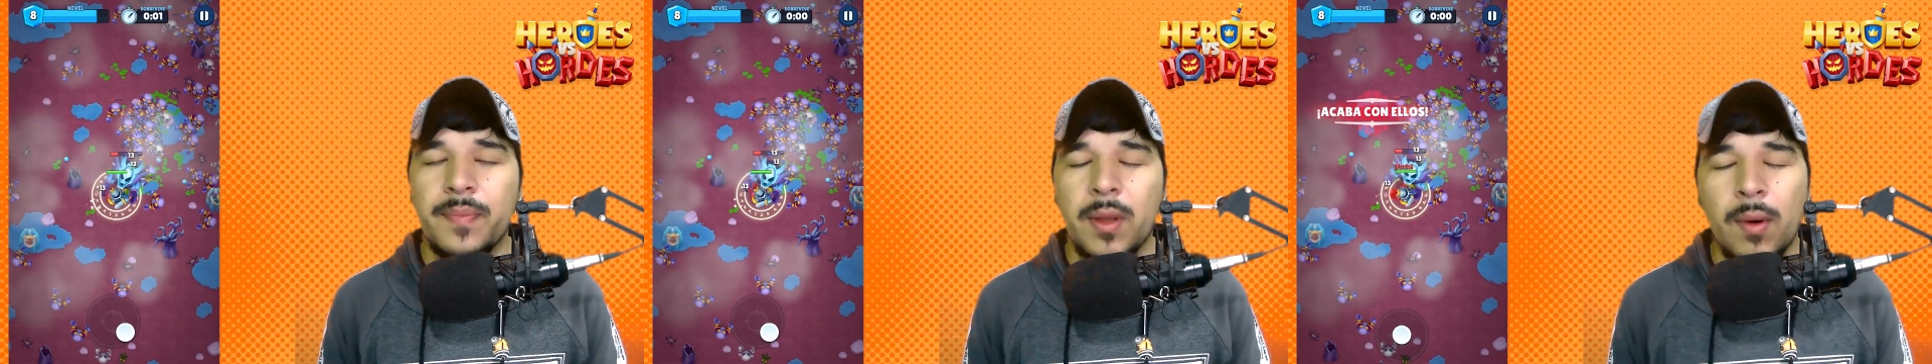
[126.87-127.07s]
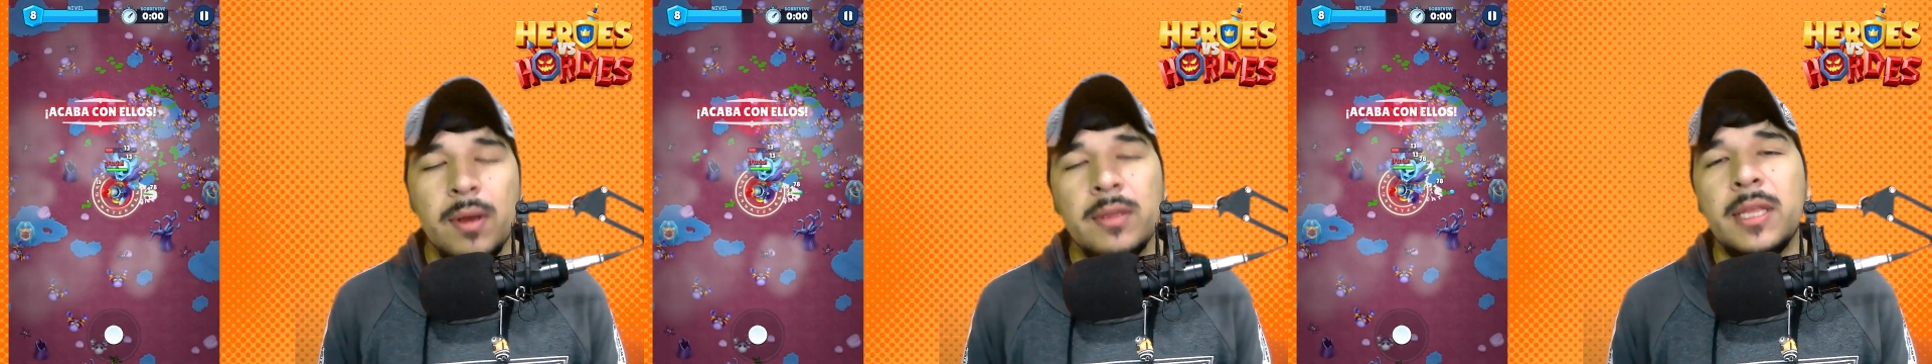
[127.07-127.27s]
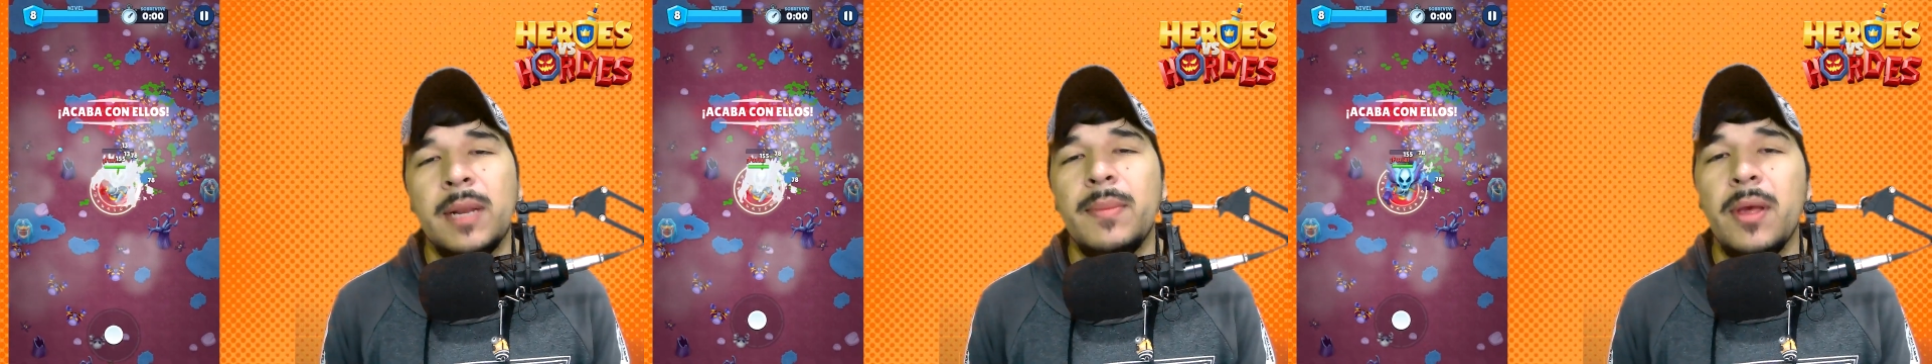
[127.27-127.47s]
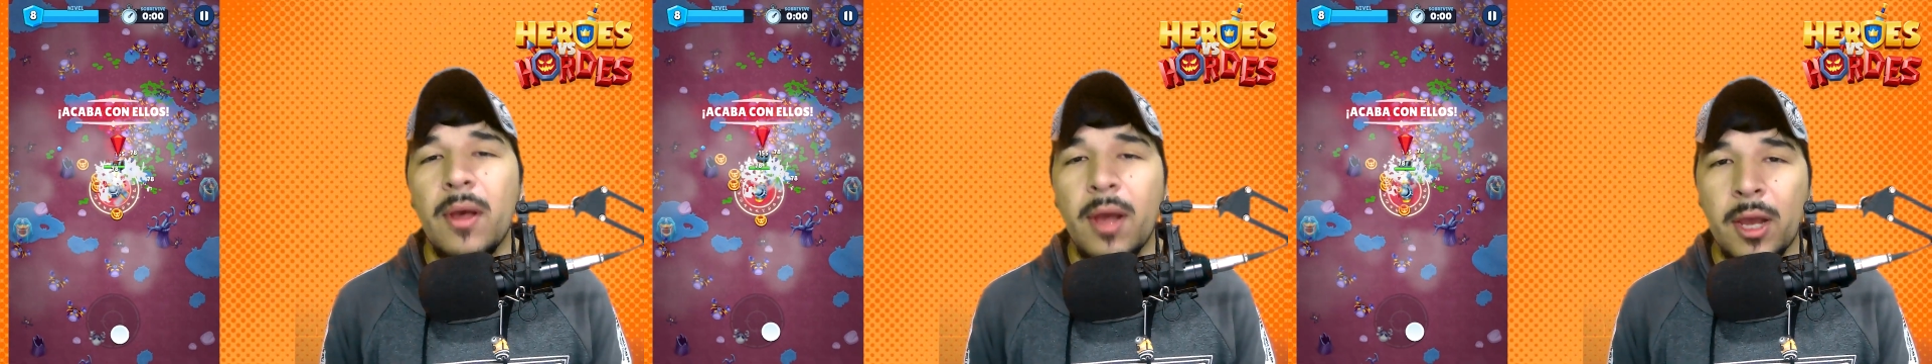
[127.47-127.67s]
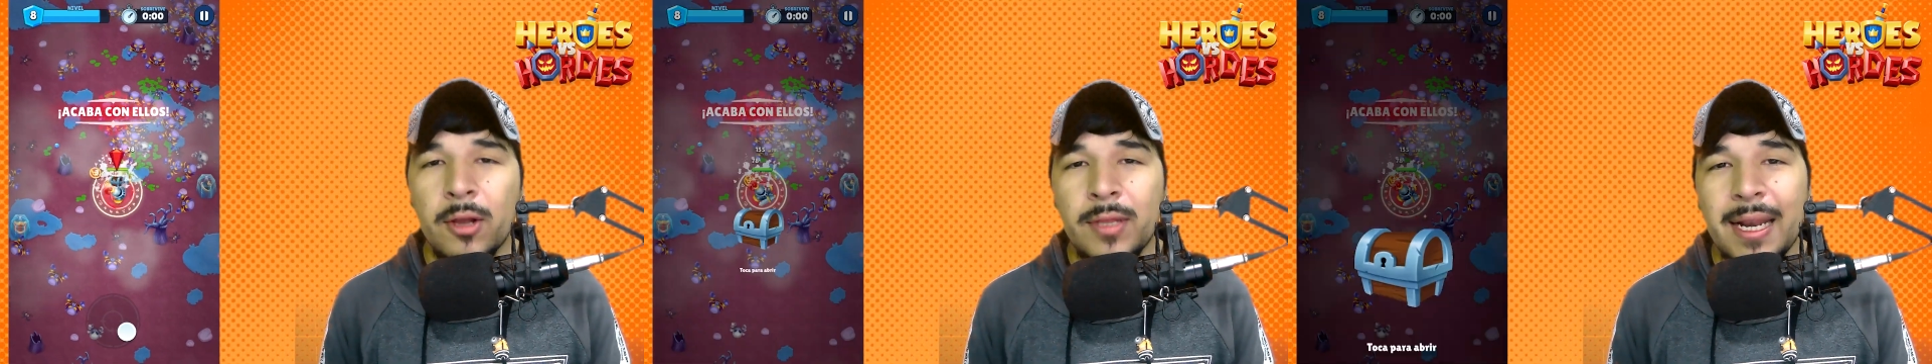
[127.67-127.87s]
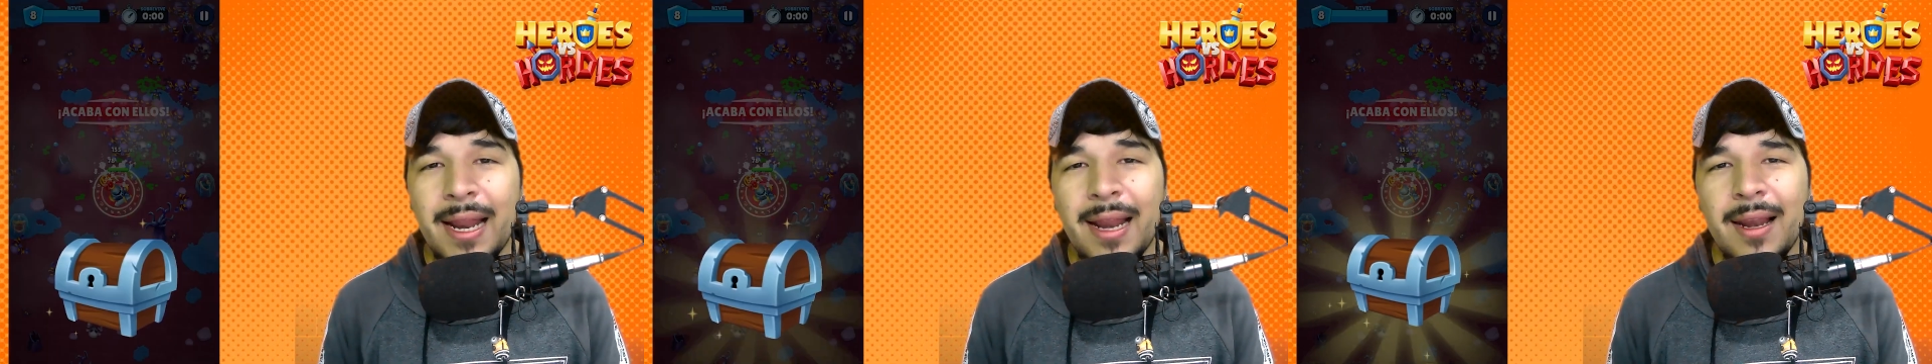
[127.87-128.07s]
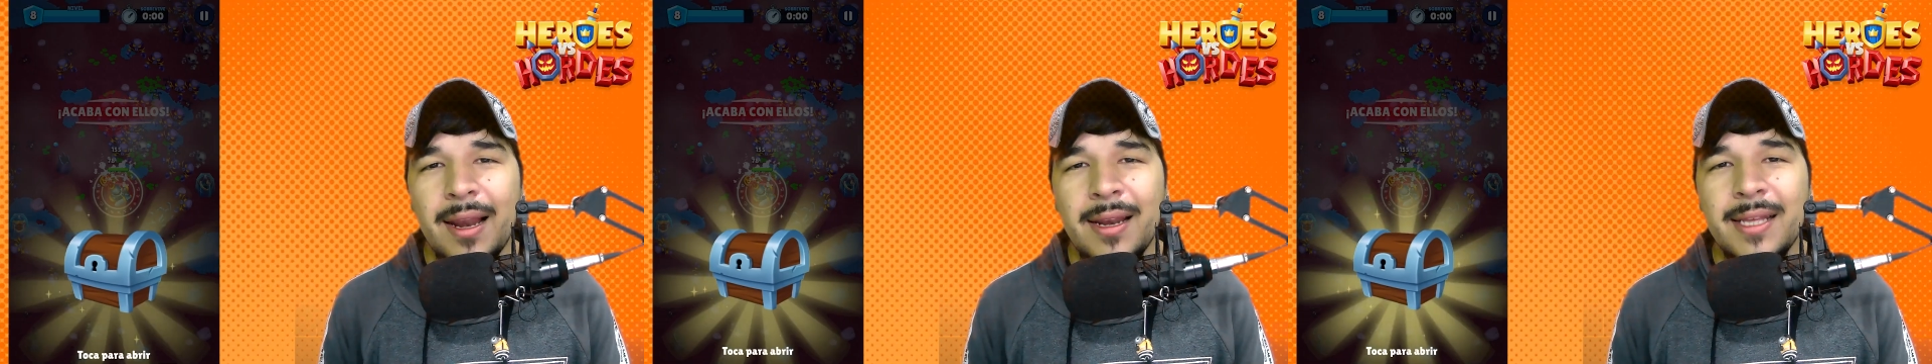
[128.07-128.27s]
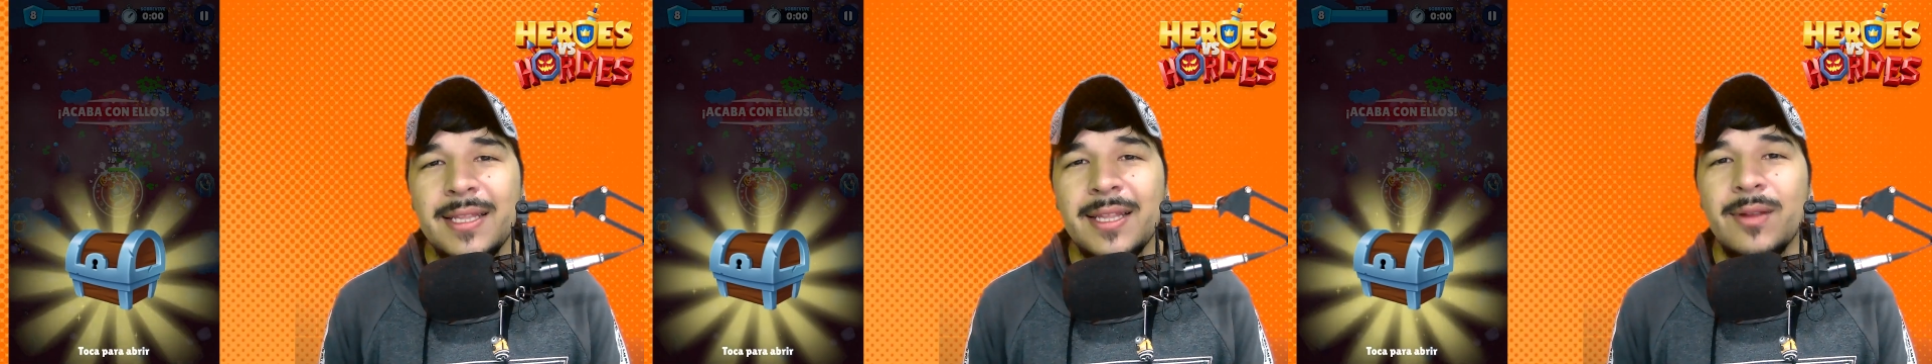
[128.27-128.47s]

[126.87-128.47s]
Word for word: Cuando termino de retar al Elite,